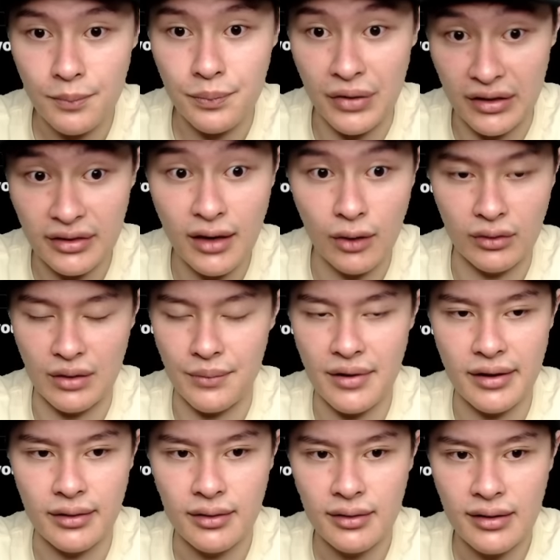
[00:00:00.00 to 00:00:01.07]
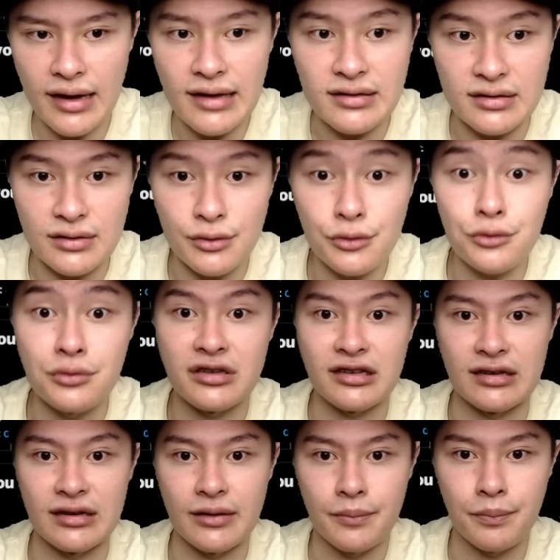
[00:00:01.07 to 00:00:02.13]
频道里面一直预
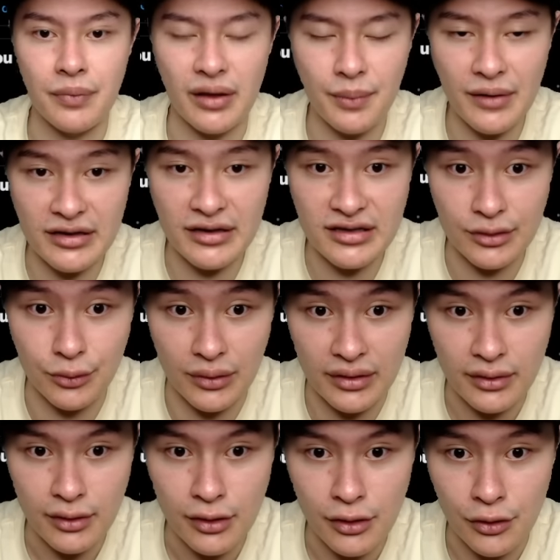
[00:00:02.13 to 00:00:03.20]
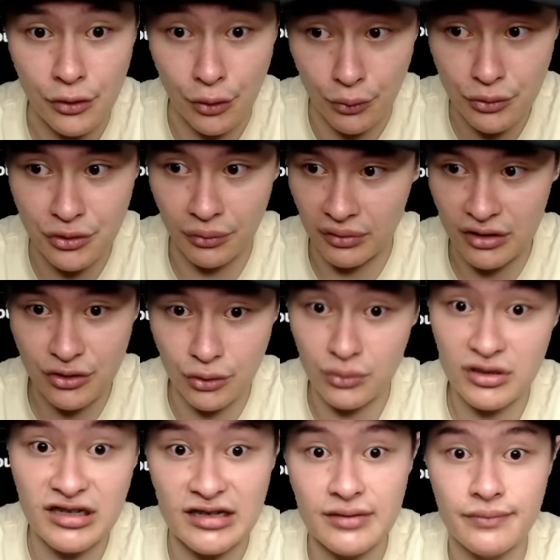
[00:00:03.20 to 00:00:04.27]
期比特币这轮牛熊的周
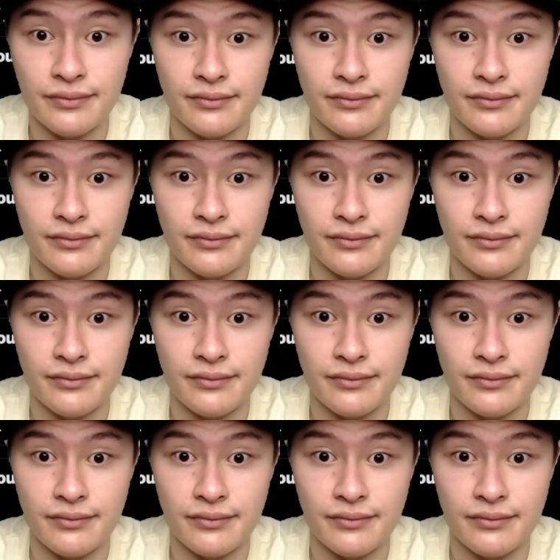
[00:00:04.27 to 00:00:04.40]
期，